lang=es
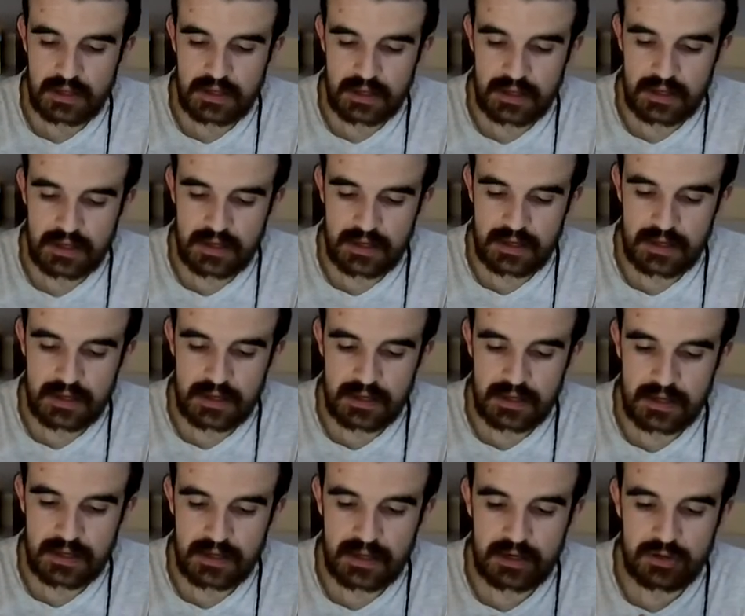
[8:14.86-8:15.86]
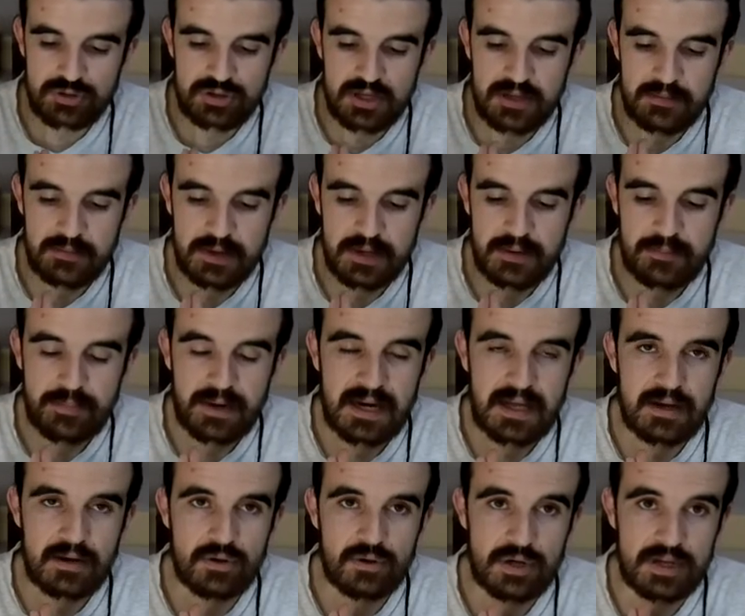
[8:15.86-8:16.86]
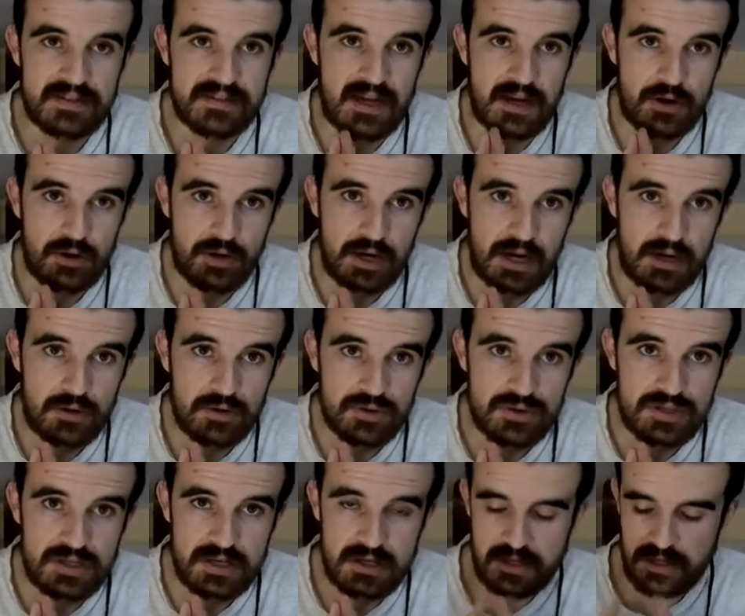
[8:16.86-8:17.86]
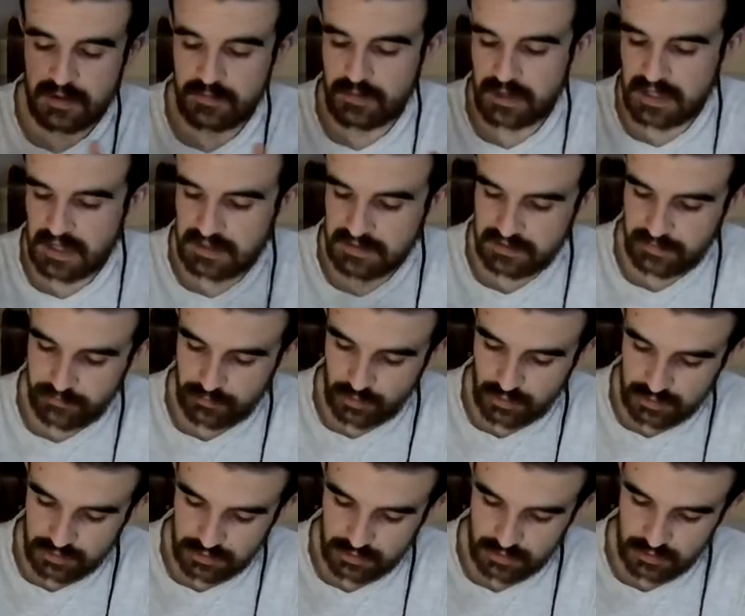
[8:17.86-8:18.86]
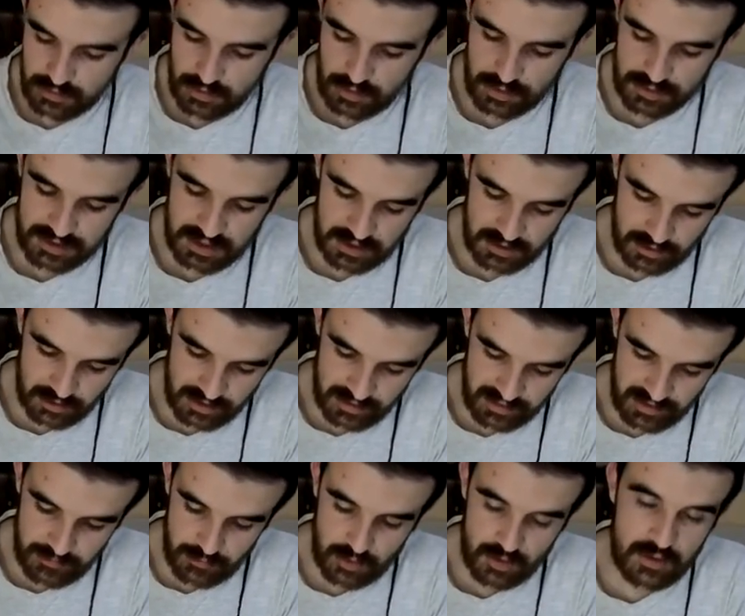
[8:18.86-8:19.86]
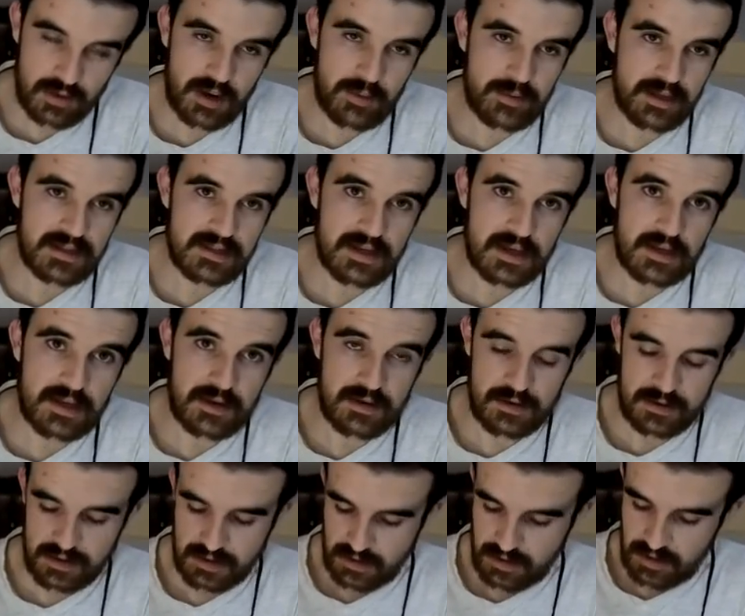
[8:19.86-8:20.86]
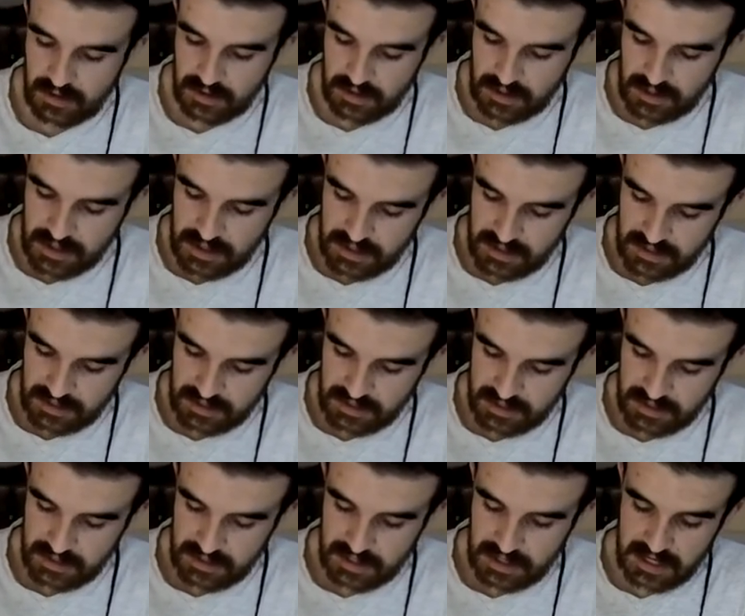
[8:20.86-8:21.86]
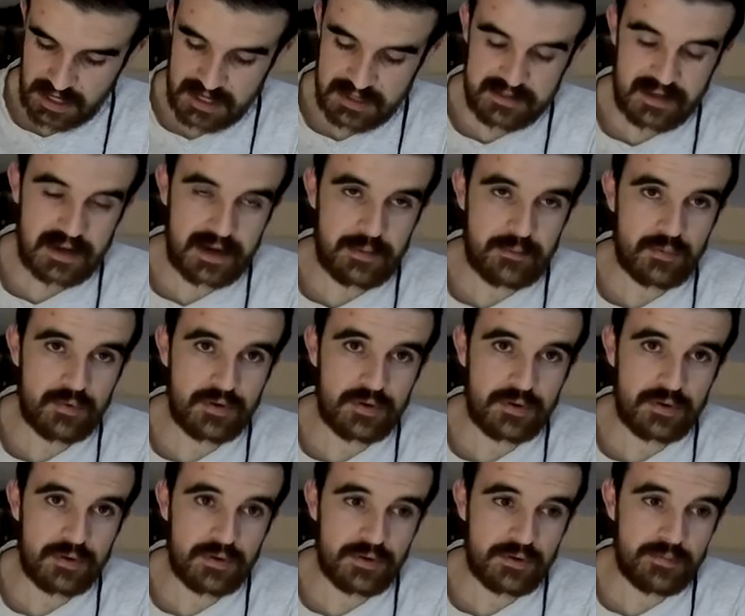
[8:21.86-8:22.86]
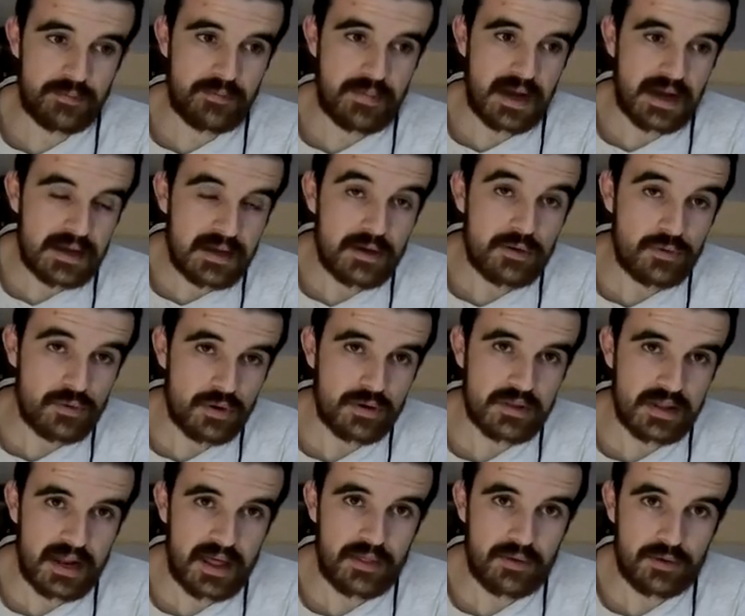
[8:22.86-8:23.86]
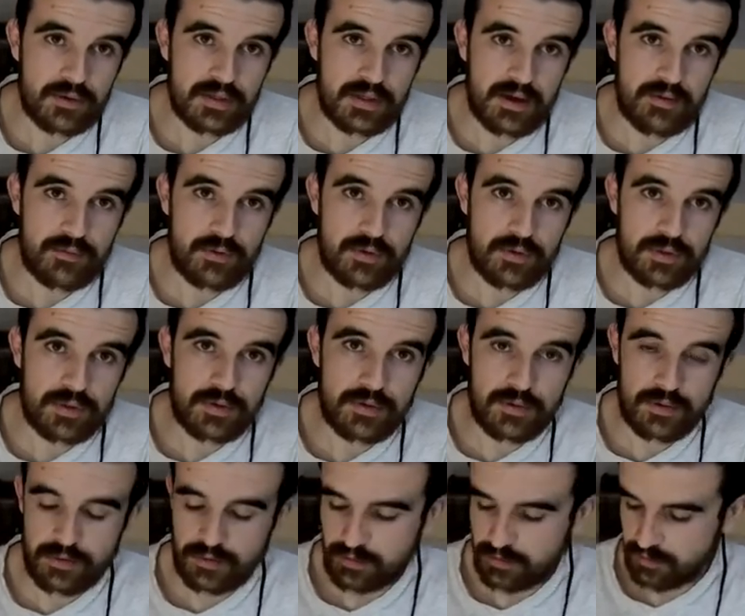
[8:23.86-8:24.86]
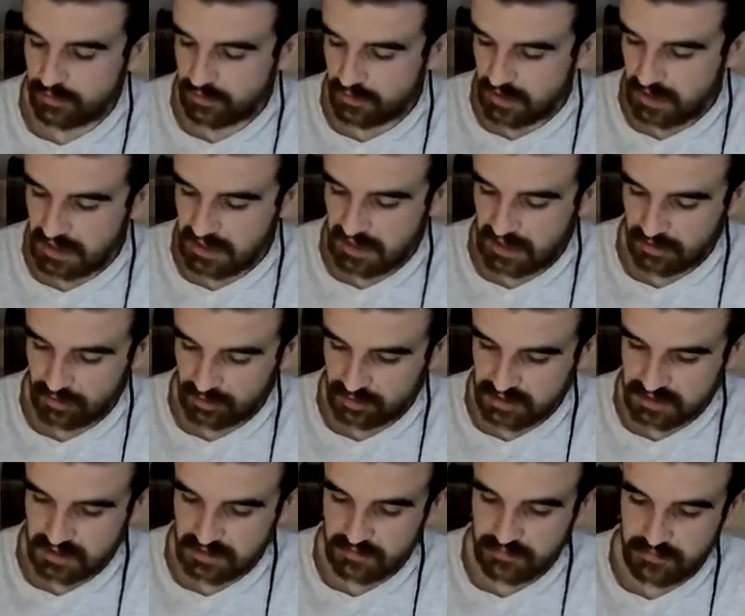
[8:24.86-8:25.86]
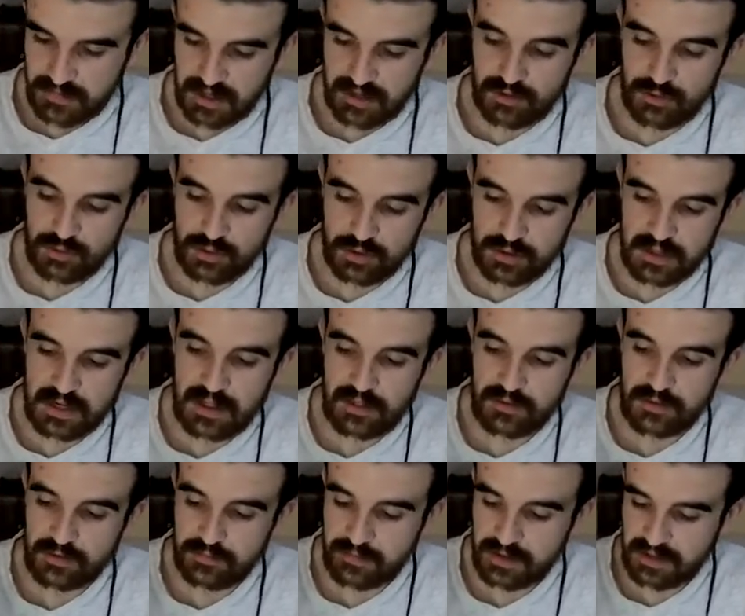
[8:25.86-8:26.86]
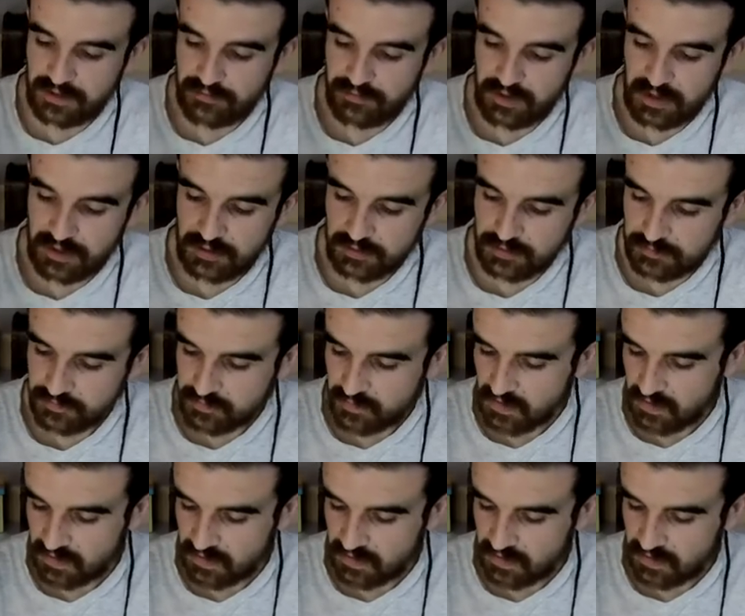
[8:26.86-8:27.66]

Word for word: eh, que nos sirve para conectarlo en el coche y mediante Bluetooth lo sincronizamos con la pantalla y tenemos más que un ordenador de a bordo en el coche. Más que un ordenador me refiero